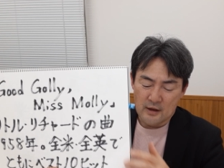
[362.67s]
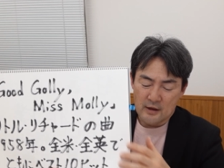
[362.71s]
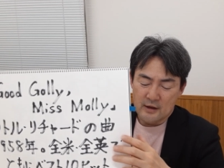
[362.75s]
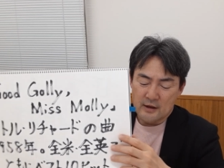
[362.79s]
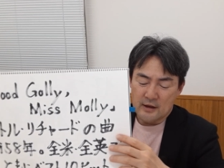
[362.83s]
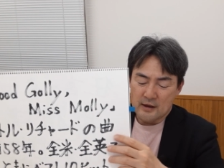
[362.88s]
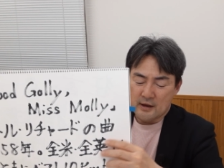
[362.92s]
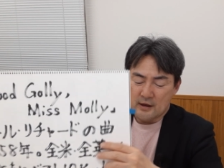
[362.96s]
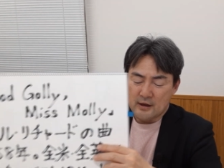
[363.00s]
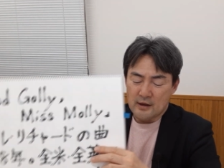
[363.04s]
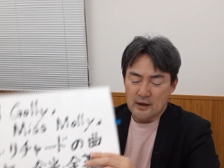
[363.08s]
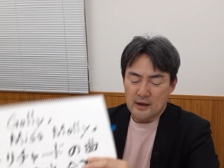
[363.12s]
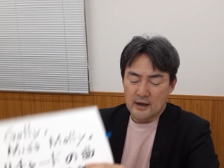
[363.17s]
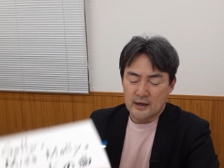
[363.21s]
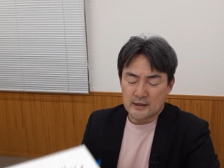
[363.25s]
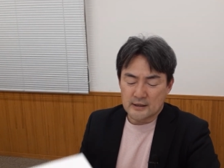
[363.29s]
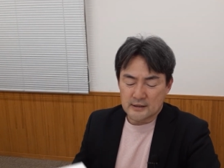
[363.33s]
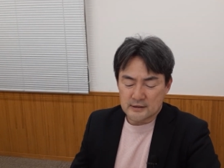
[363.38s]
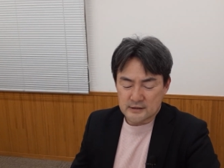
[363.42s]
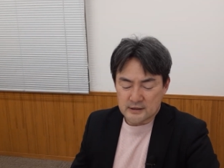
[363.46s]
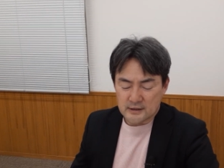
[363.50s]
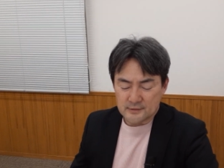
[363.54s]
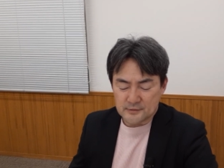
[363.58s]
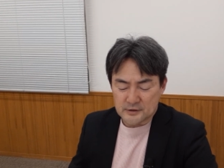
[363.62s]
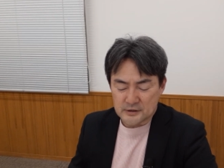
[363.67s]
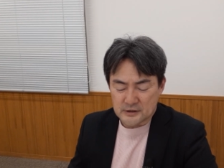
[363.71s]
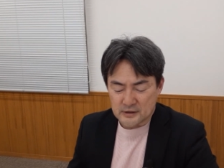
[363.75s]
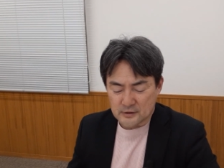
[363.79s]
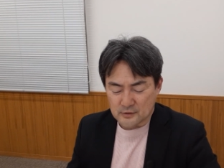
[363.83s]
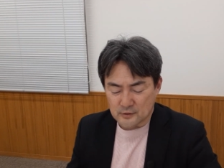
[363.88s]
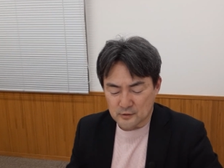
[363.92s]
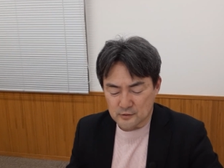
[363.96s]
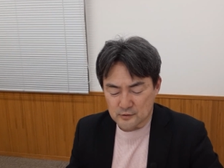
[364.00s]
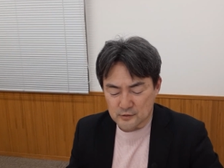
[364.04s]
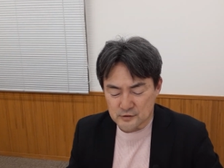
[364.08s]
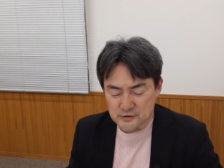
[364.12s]
えー、改めて
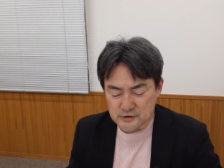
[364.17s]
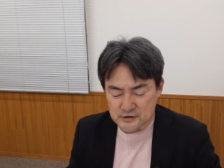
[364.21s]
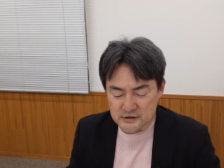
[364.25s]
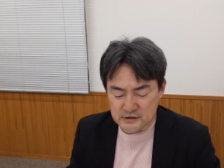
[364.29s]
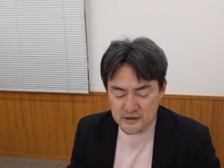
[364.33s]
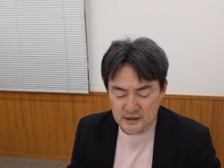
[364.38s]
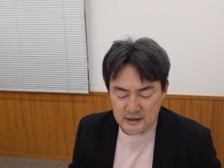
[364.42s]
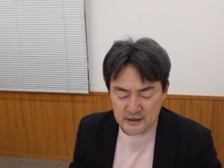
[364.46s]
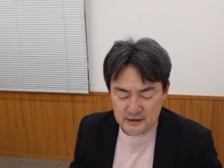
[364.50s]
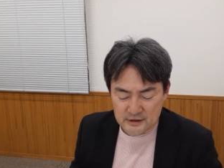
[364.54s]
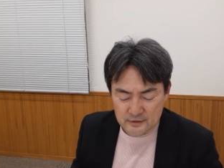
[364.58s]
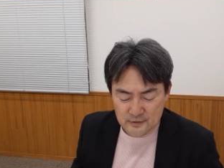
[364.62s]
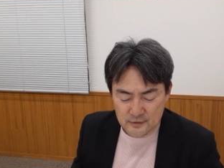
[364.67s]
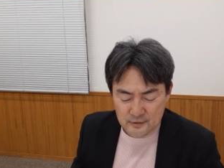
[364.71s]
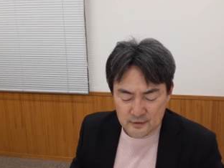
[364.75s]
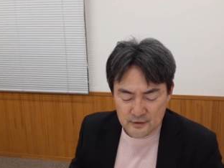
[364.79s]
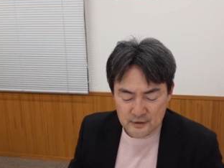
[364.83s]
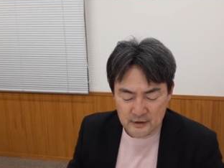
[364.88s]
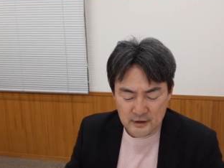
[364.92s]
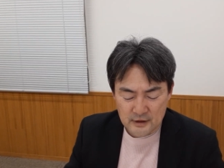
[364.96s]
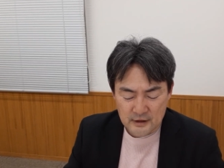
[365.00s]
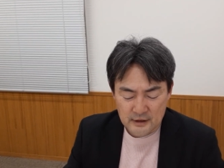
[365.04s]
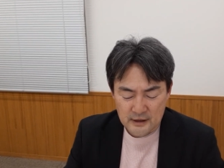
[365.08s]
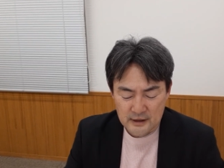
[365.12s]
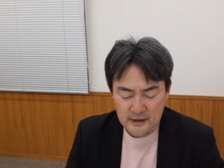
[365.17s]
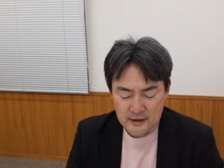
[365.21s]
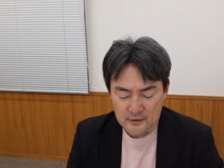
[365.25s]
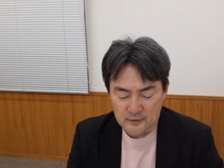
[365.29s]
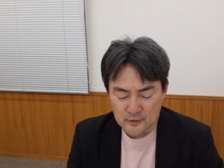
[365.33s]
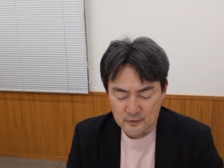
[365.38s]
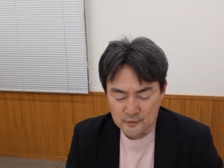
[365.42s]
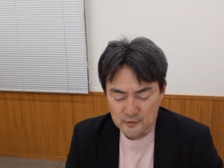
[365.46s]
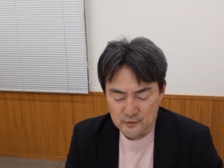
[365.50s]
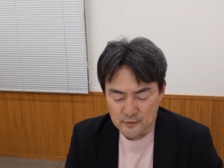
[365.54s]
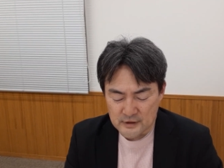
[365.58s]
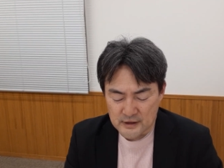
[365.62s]
この時代の、えー、
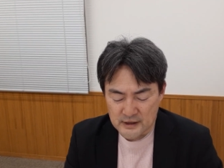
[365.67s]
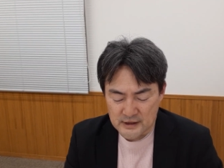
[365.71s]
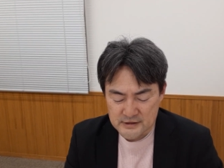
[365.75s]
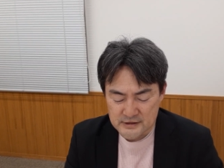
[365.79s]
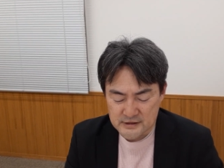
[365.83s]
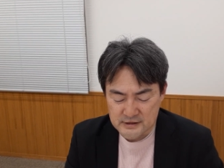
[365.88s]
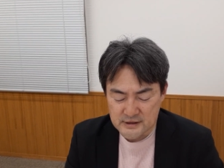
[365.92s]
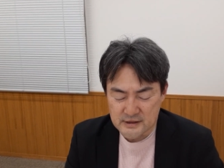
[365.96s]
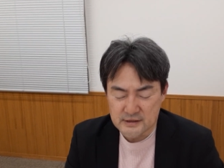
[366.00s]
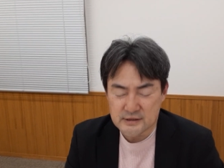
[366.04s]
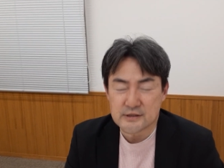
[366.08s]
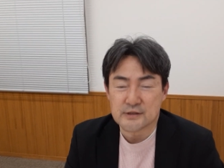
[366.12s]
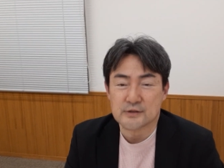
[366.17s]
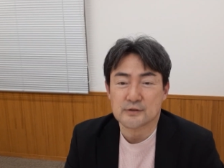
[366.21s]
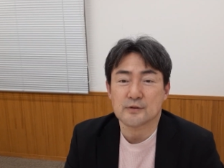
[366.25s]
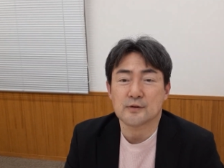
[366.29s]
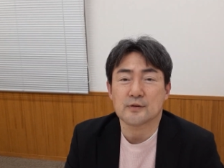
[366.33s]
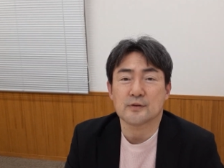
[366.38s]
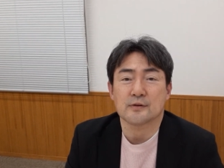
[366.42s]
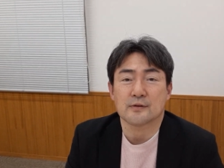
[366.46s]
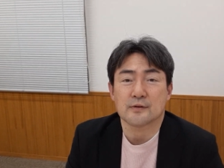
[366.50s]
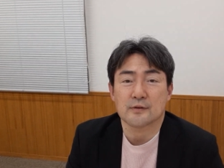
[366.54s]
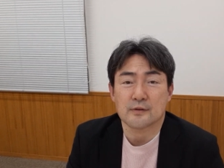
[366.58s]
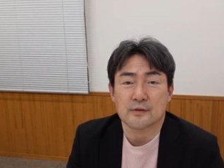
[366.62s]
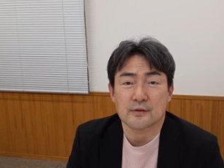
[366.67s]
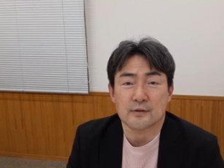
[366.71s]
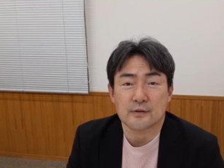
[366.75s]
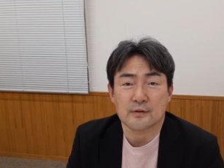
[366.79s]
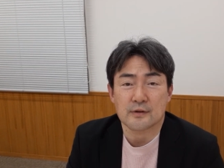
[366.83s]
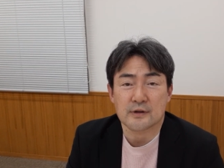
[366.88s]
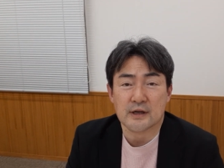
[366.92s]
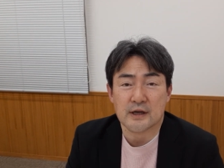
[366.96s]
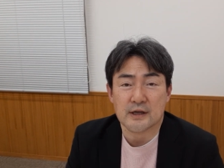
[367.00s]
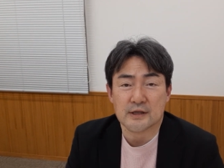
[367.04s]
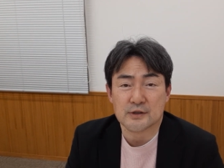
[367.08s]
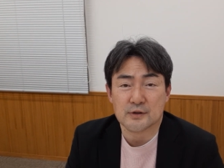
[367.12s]
この歌手たち
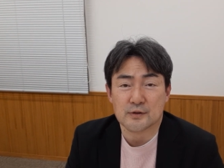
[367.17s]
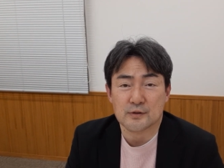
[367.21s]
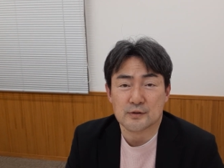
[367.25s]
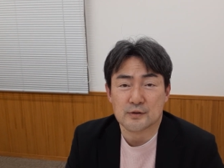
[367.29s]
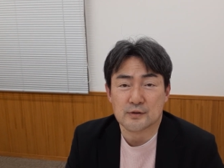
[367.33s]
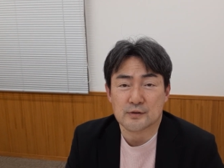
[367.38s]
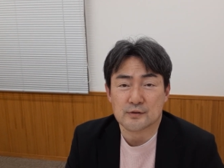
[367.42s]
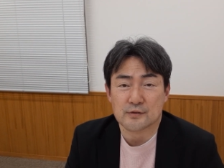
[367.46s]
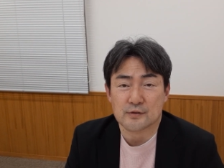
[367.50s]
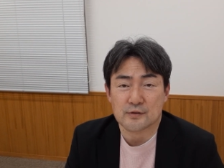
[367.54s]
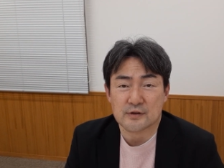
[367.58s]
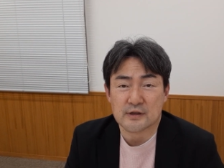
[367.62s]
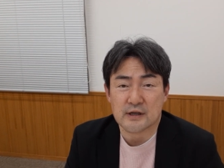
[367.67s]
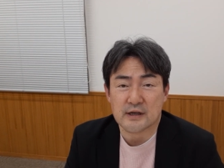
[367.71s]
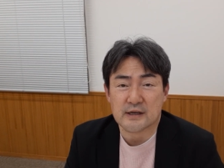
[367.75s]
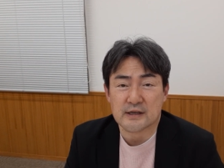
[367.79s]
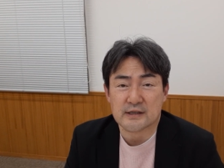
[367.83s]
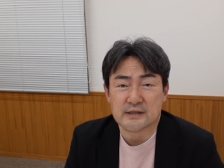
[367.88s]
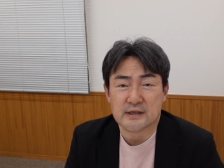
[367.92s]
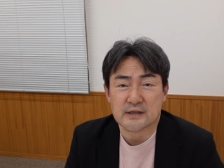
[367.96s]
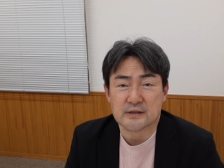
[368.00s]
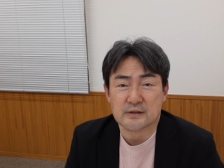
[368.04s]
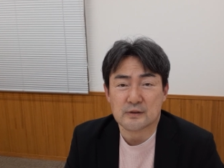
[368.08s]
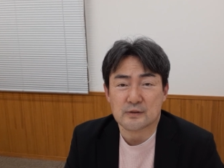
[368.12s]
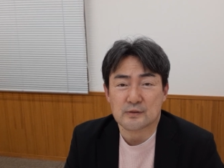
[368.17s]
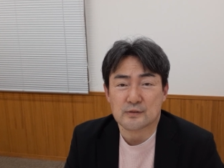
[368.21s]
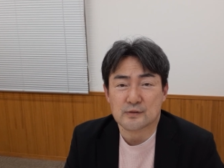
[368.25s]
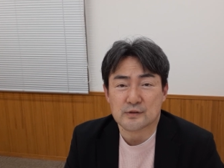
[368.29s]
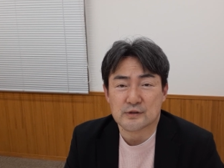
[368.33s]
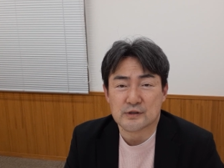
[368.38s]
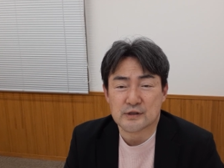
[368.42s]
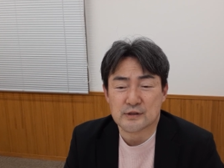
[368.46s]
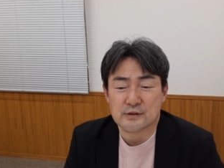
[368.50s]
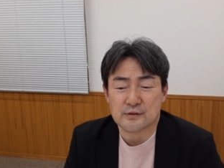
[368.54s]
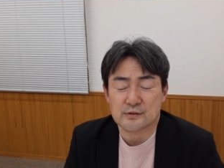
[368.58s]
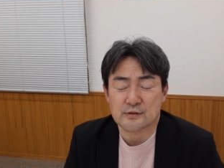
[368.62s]
の歌唱力の高さというのを
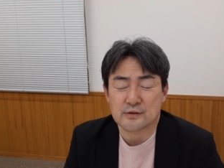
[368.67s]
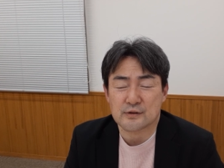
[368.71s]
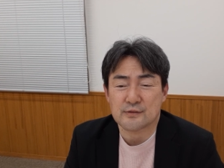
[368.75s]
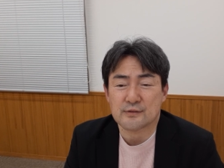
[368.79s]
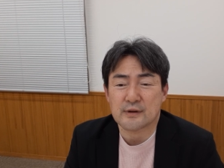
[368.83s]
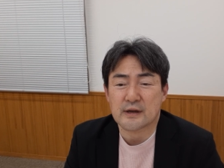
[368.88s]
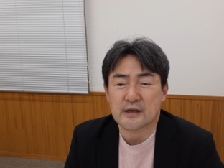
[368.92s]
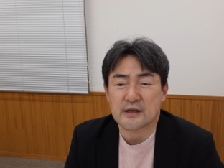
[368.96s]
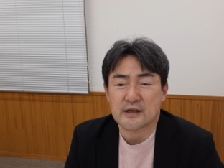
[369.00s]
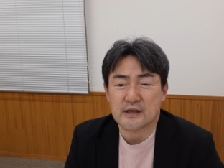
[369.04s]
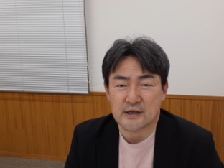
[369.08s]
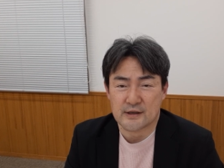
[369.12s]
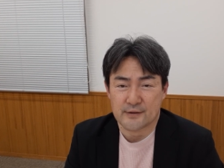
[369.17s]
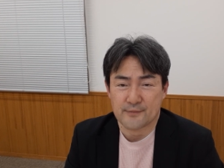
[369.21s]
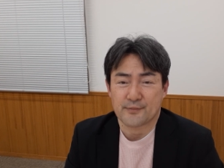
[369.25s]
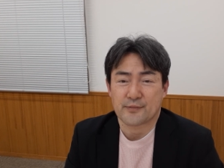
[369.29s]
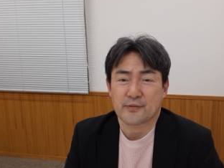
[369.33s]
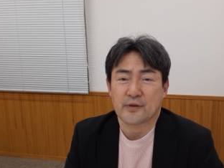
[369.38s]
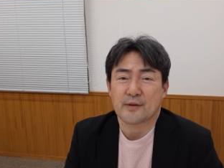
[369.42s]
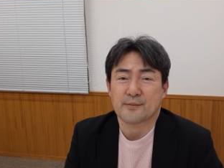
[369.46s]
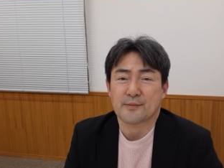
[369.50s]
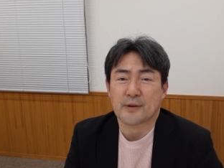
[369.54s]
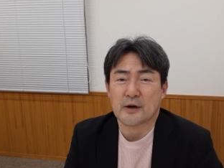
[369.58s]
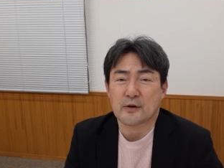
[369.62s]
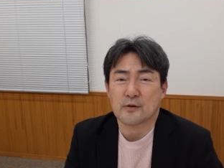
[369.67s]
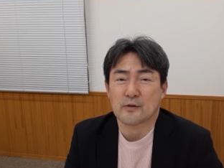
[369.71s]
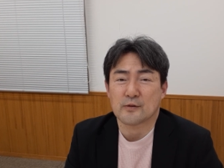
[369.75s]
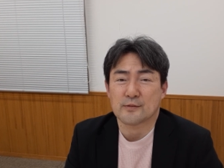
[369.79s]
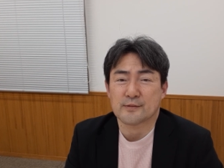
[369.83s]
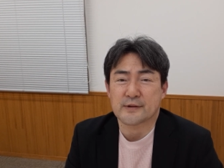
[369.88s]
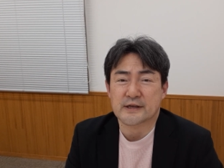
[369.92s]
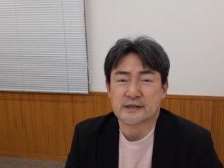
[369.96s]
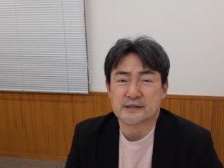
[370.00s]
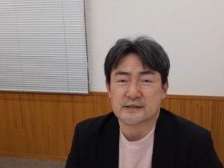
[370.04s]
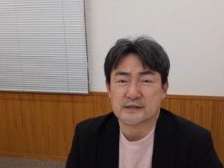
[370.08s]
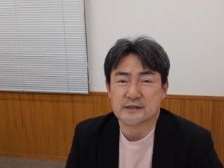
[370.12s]
知るにはいい
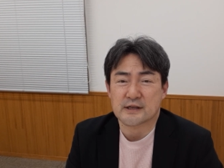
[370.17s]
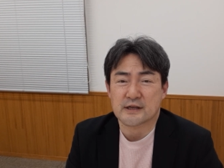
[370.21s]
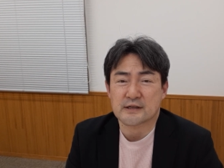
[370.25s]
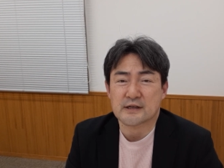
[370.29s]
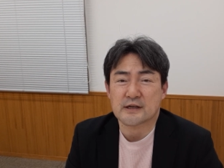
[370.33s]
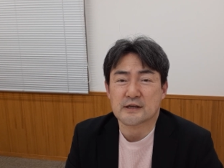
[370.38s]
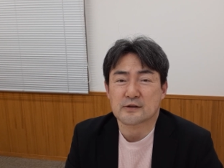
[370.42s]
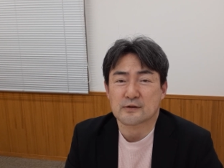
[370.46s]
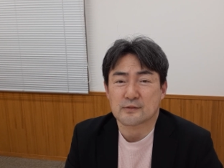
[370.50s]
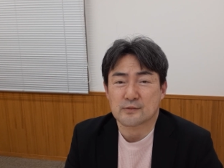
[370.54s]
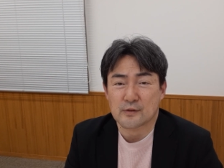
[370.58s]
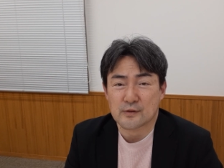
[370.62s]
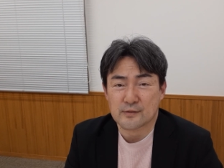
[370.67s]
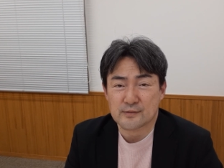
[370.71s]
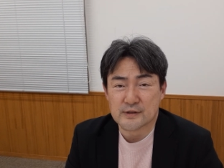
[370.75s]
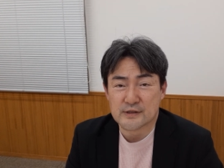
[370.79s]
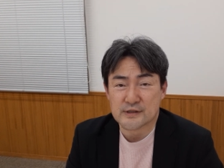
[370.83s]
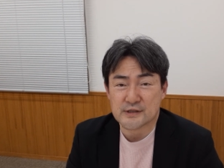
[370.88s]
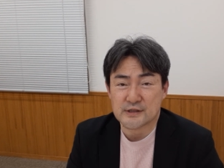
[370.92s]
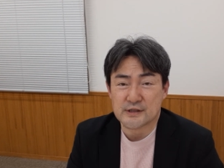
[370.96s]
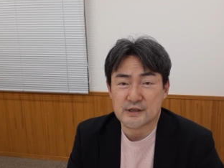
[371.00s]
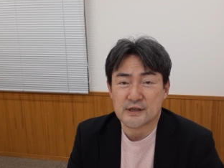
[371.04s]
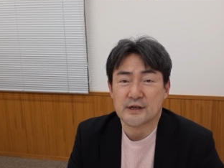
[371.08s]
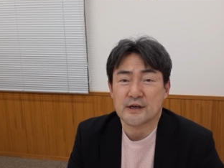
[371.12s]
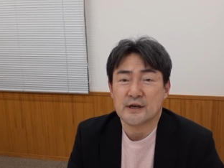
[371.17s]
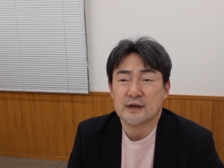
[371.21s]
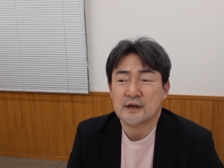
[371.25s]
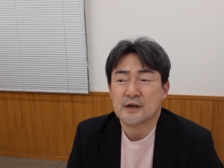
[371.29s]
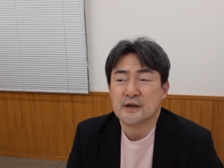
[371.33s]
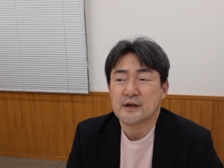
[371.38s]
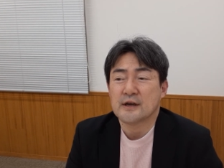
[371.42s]
パフォーマンスだなと思いますし、